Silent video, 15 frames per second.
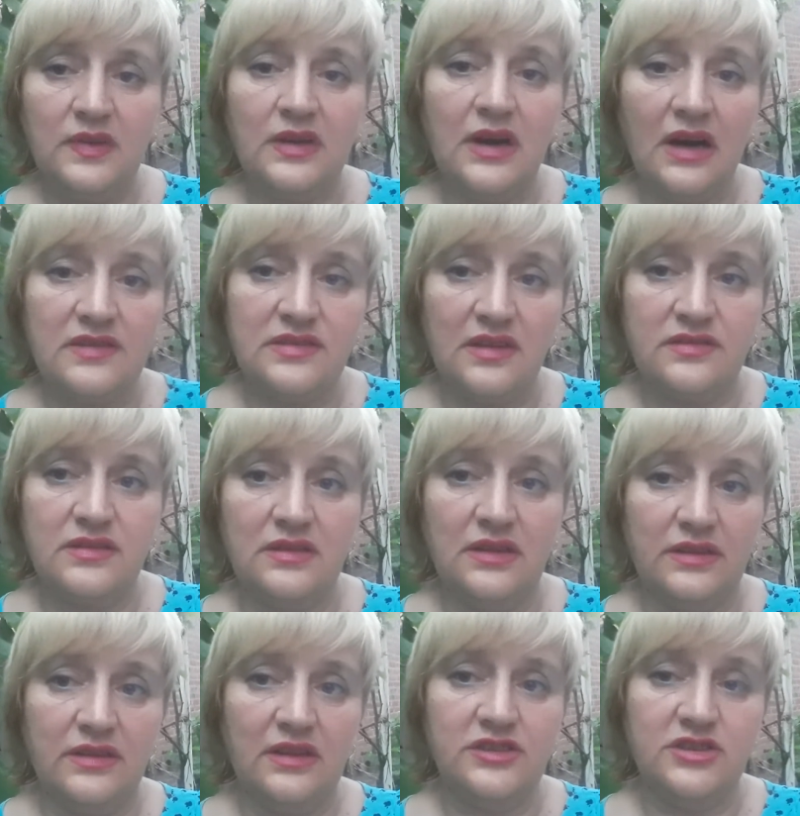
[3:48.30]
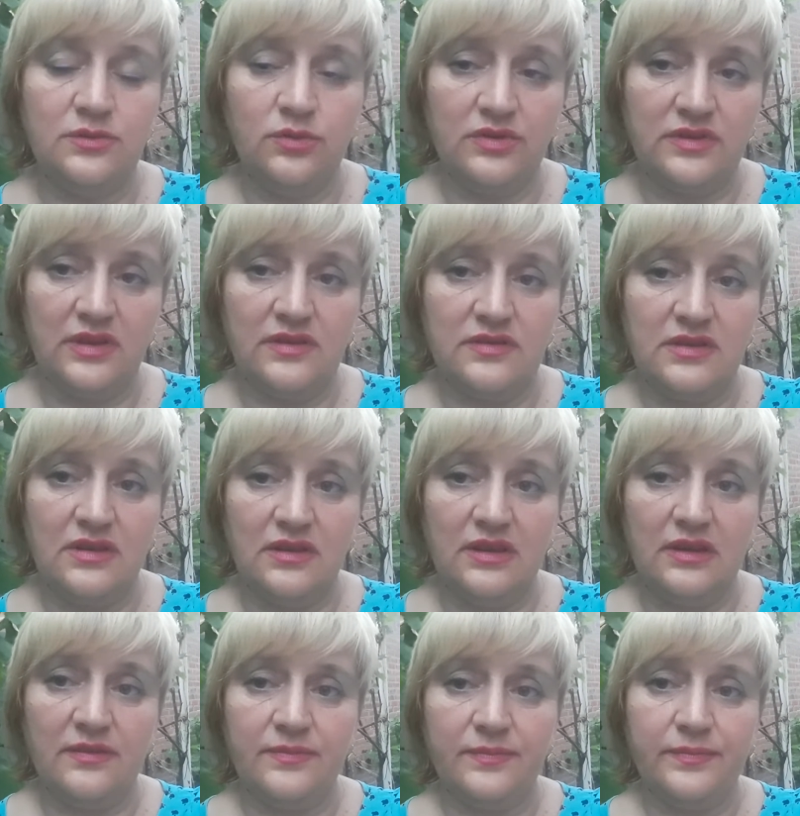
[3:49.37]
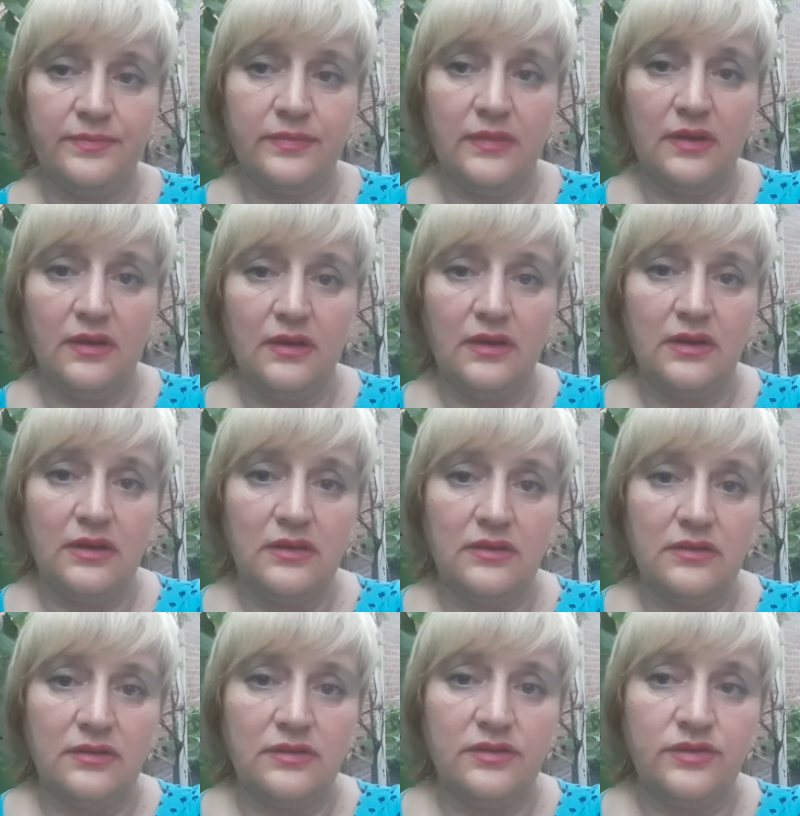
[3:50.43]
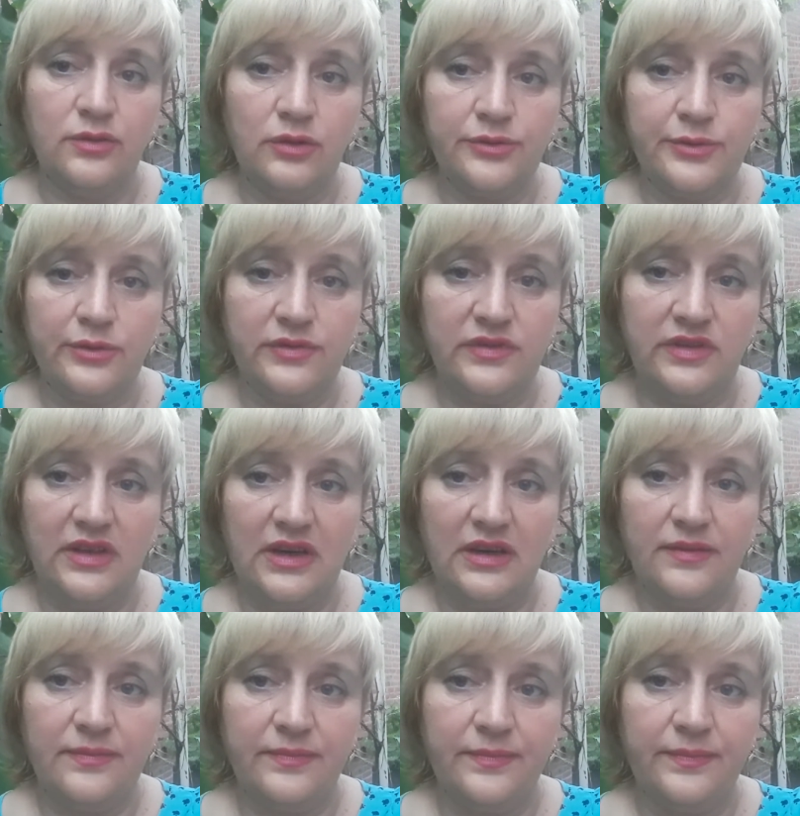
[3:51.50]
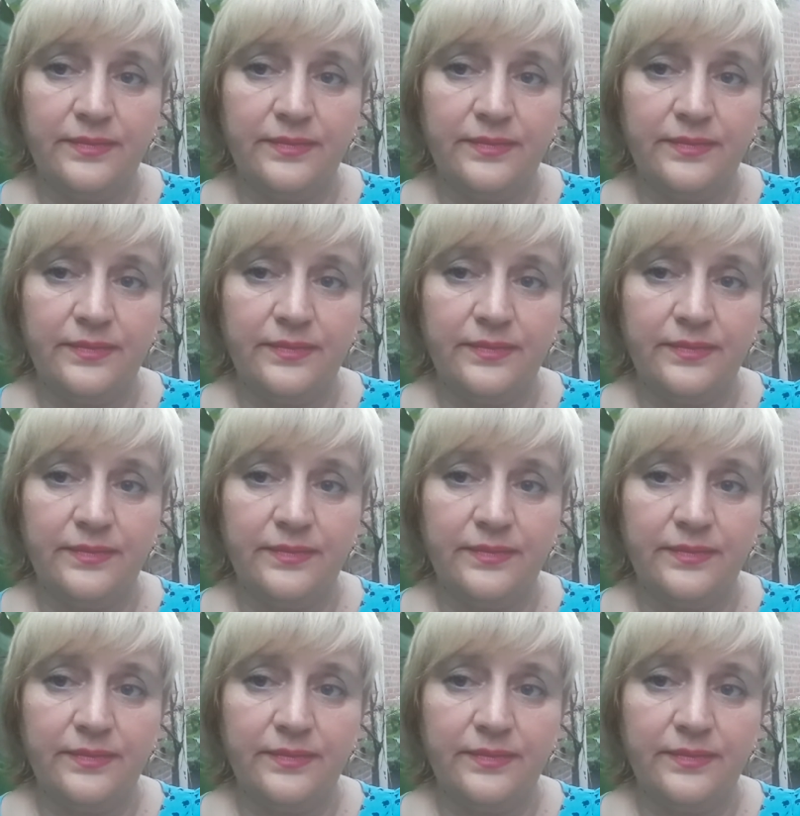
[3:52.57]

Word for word: как создала, для чего создала». Все, друзья.